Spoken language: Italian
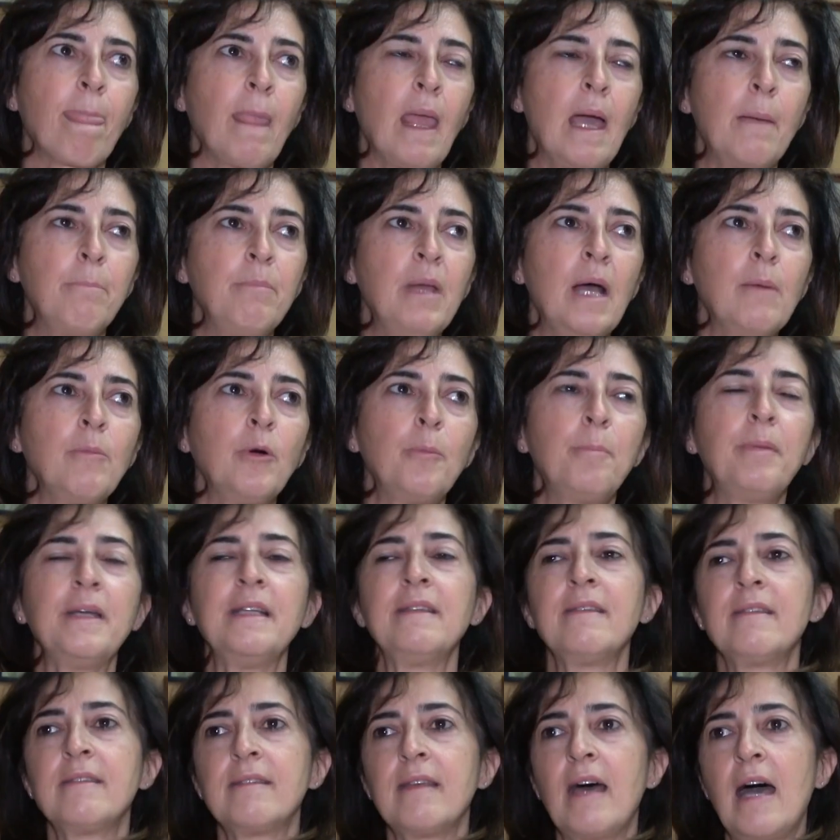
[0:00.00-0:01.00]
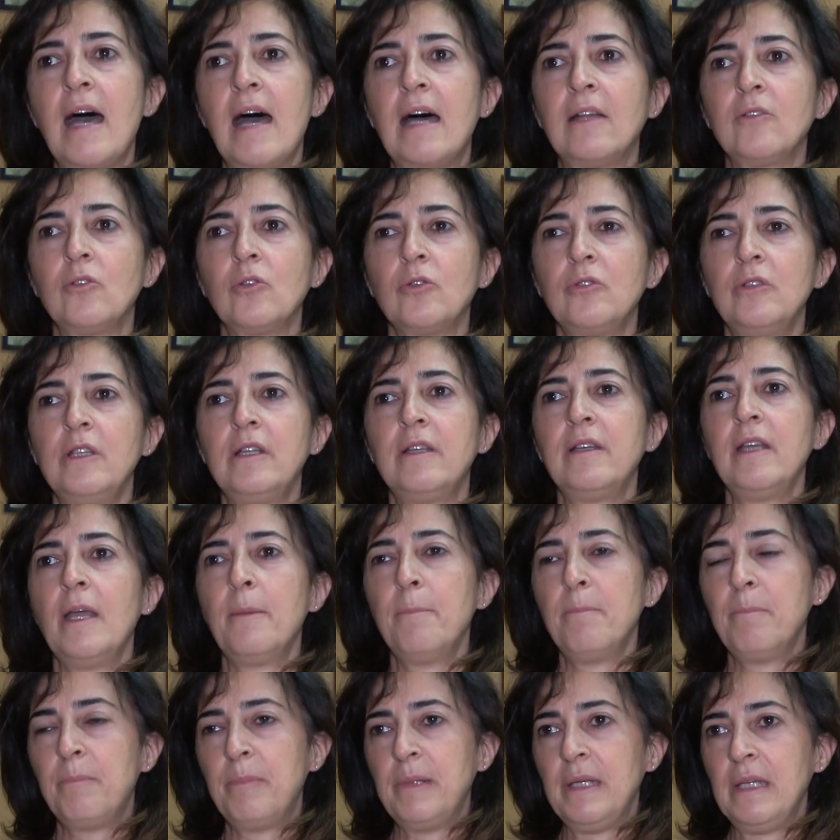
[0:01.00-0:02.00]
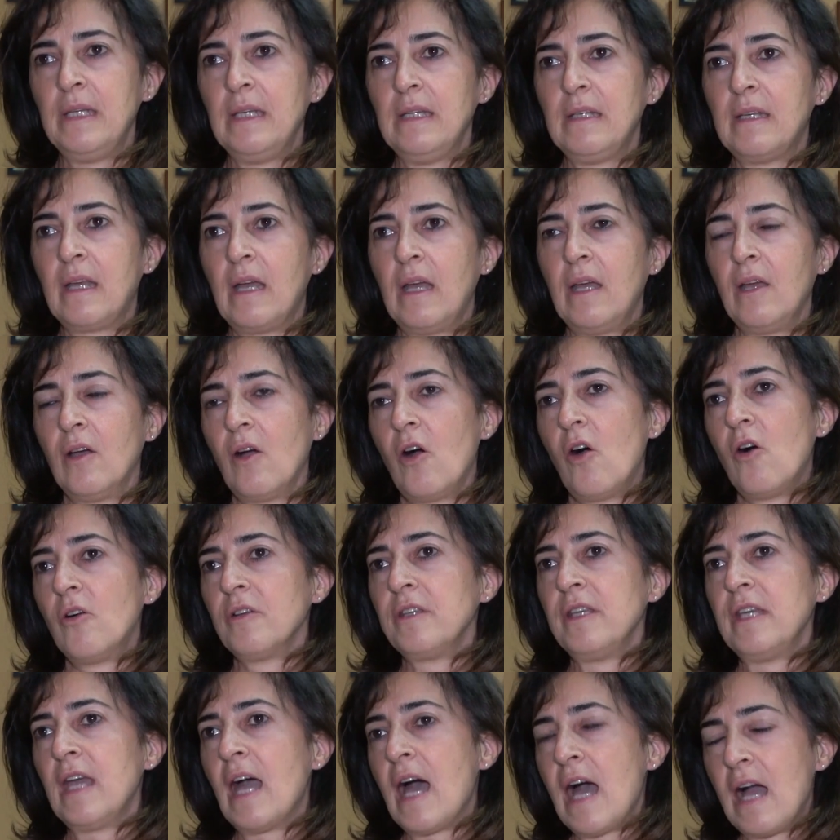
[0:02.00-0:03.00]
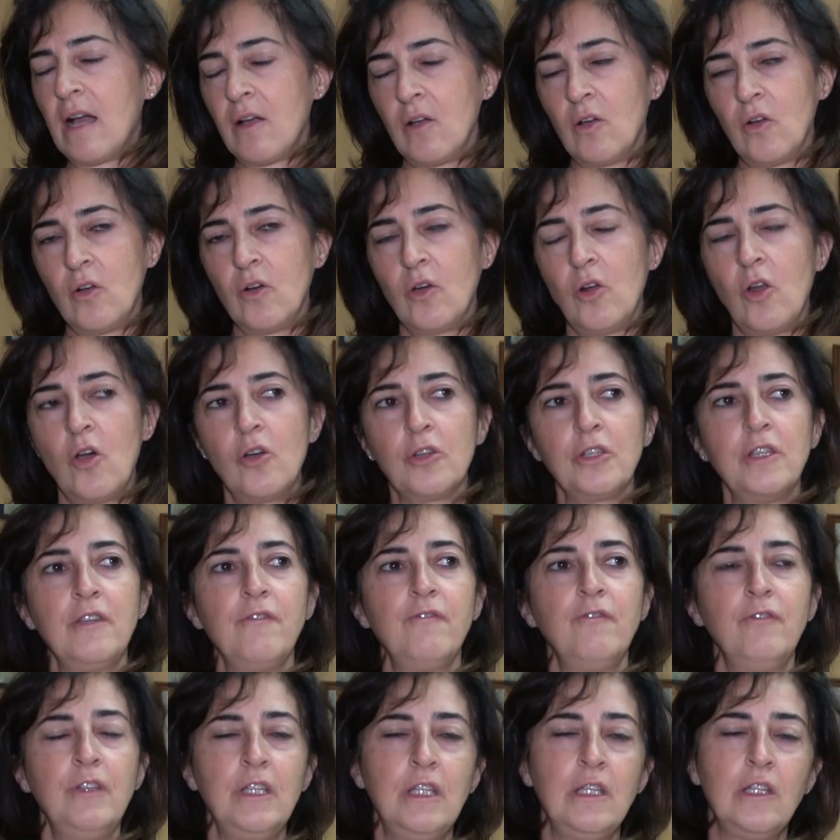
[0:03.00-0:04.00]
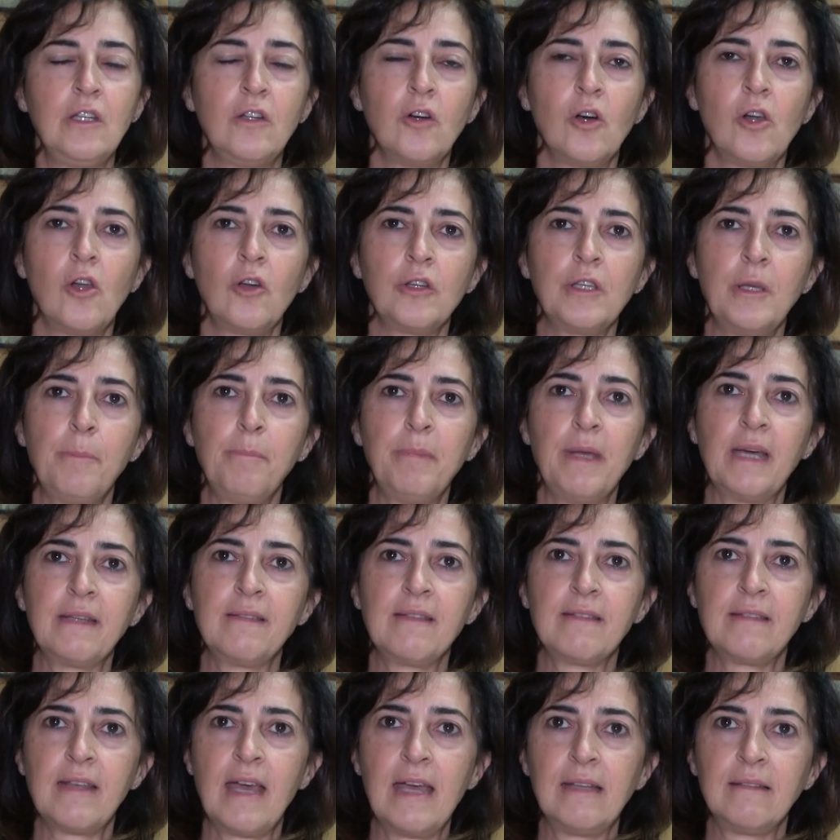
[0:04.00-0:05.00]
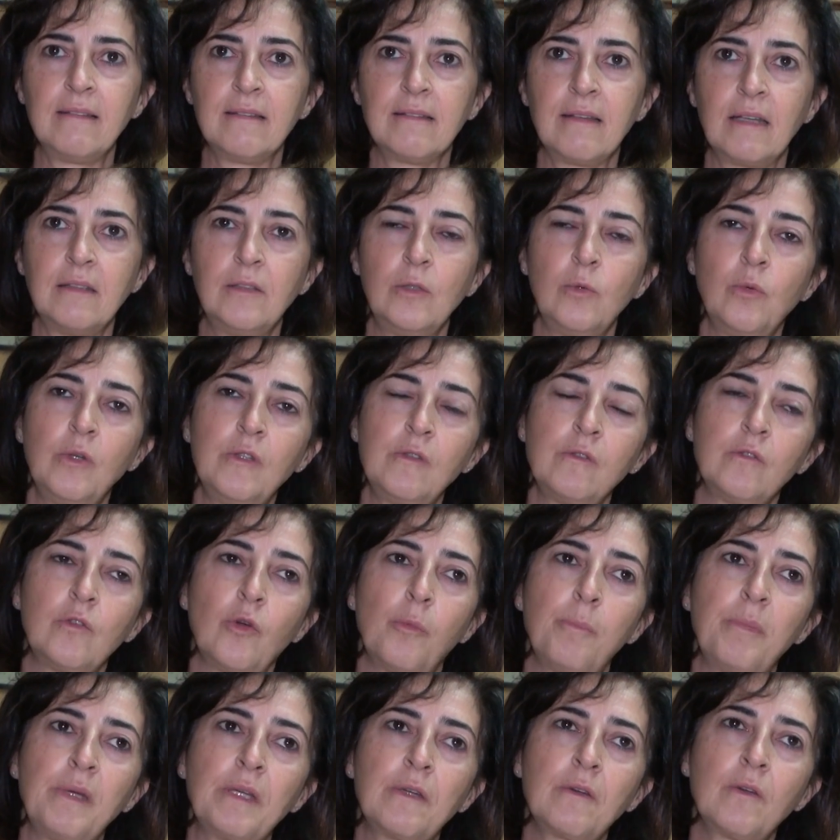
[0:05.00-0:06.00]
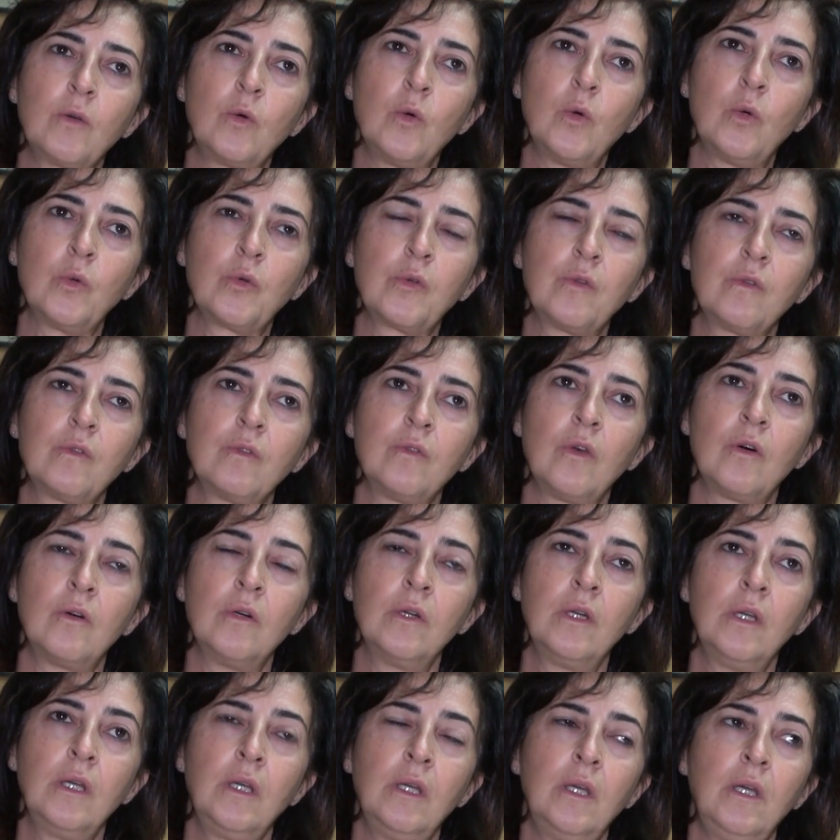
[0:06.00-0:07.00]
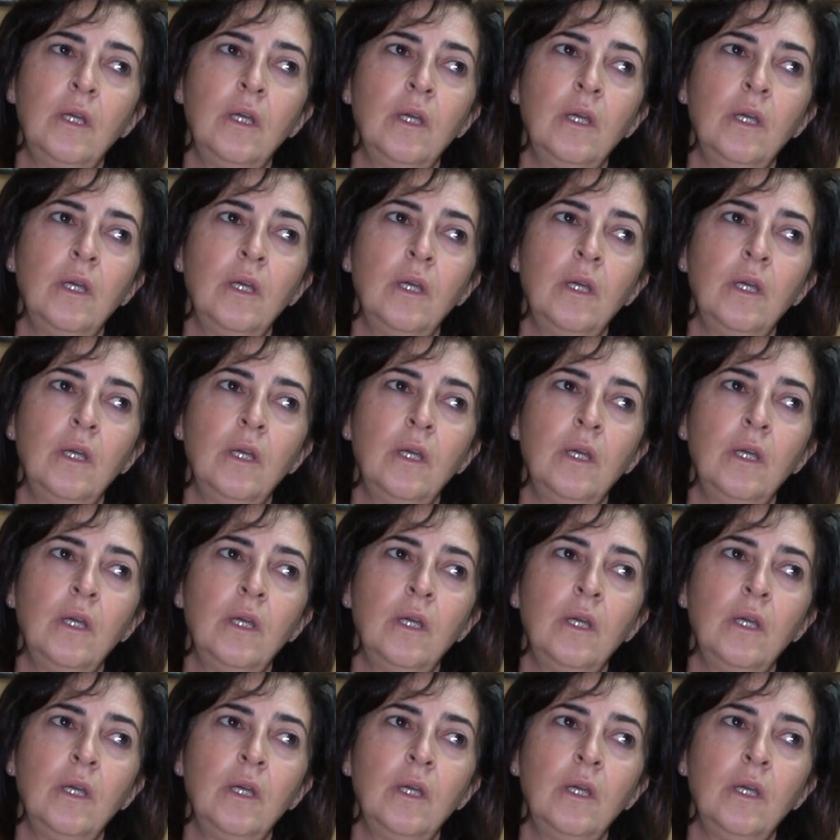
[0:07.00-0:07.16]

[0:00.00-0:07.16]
Abbiamo pensato di riempire ogni angolo, ogni vicolo, ogni piazzetta di questo percorso